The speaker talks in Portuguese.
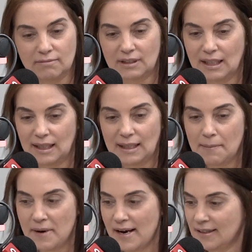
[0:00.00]
daquela
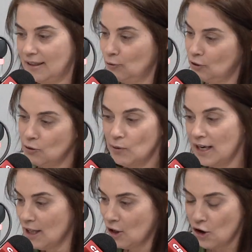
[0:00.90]
marca, eu tenho um
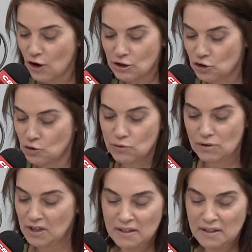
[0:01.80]
relógio